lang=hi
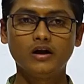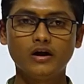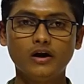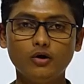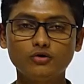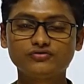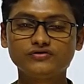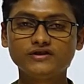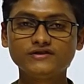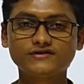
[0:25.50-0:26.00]

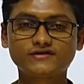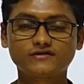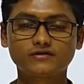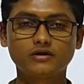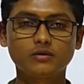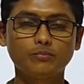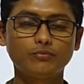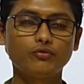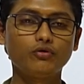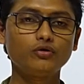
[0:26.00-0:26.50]
हेलो स्टूडेंट्स
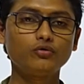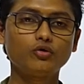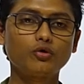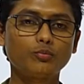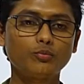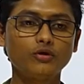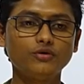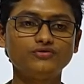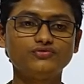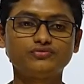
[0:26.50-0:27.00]
तपोवन
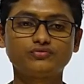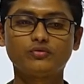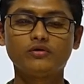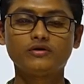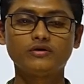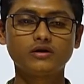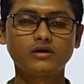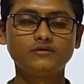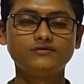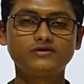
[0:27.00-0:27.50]
ग्रुप ऑफ स्कूल
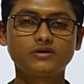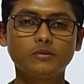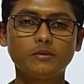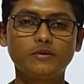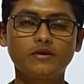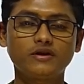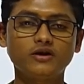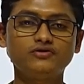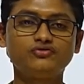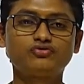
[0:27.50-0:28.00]
की तरफ से मैं
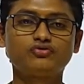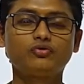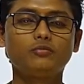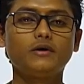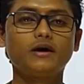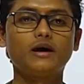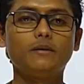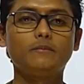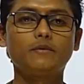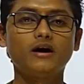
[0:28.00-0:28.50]
प्रत्यक्ष
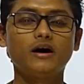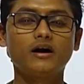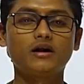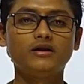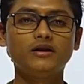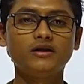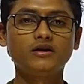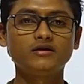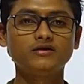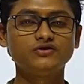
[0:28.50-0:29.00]
कुमार आपका
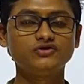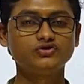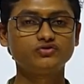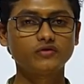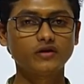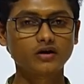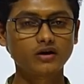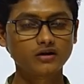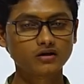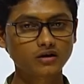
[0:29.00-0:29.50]
हार्दिक
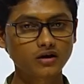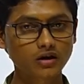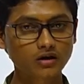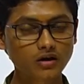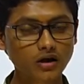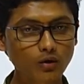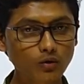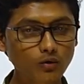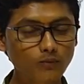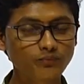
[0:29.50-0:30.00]
स्वागत
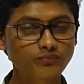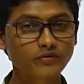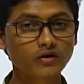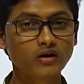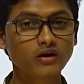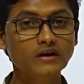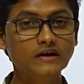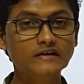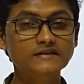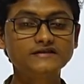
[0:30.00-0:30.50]
करता हूँ
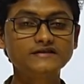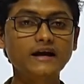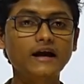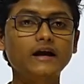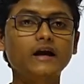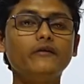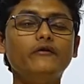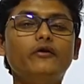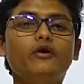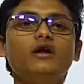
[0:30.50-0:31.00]
इसका
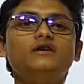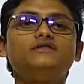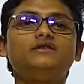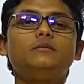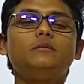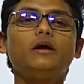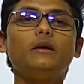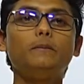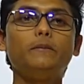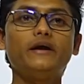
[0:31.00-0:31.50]
के वीडियो लेक्चर
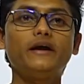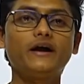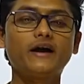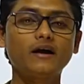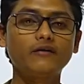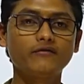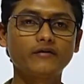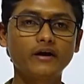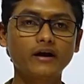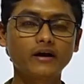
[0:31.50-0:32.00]
हमने
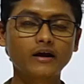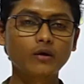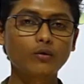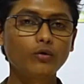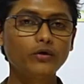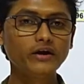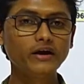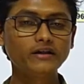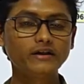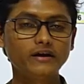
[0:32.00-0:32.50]
पैराग्राफ टेक के
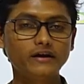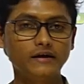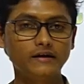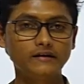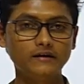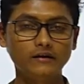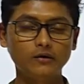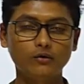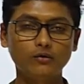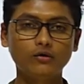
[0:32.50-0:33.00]
कोडिंग देखे
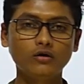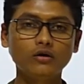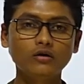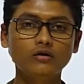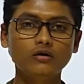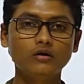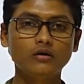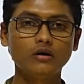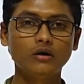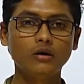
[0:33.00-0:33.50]
थे और
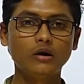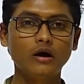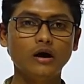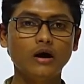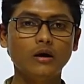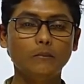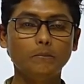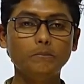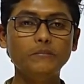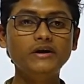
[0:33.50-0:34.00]

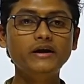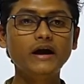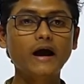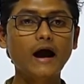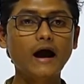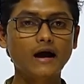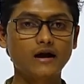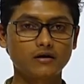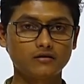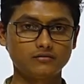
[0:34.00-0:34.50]
बी
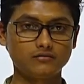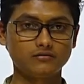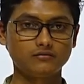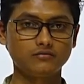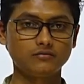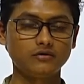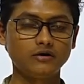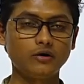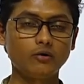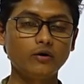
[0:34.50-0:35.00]
आर
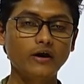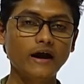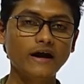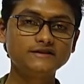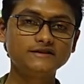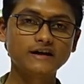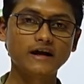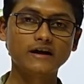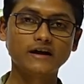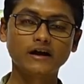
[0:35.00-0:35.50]
और
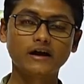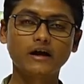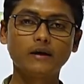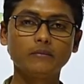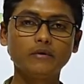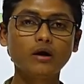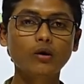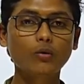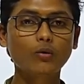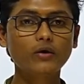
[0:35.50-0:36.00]
एच आर टेक के
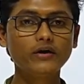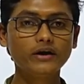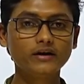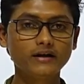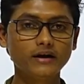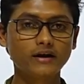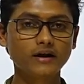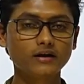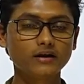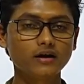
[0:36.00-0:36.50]
हमने कोडिंग
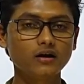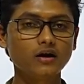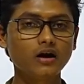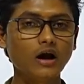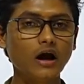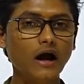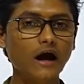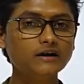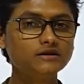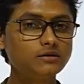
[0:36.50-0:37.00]
देखे थे
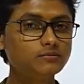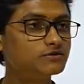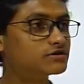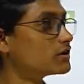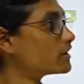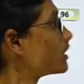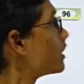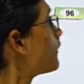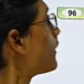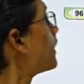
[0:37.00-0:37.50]
आज हम
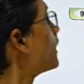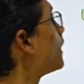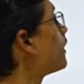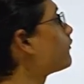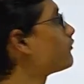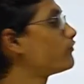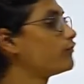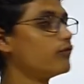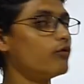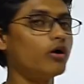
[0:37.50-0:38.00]
सीखने वाले
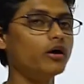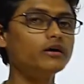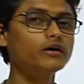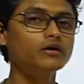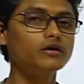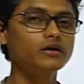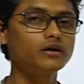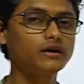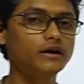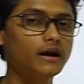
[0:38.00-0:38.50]
हैं फॉन्ट
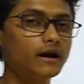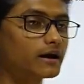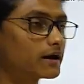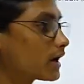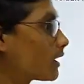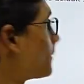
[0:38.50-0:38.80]
टेक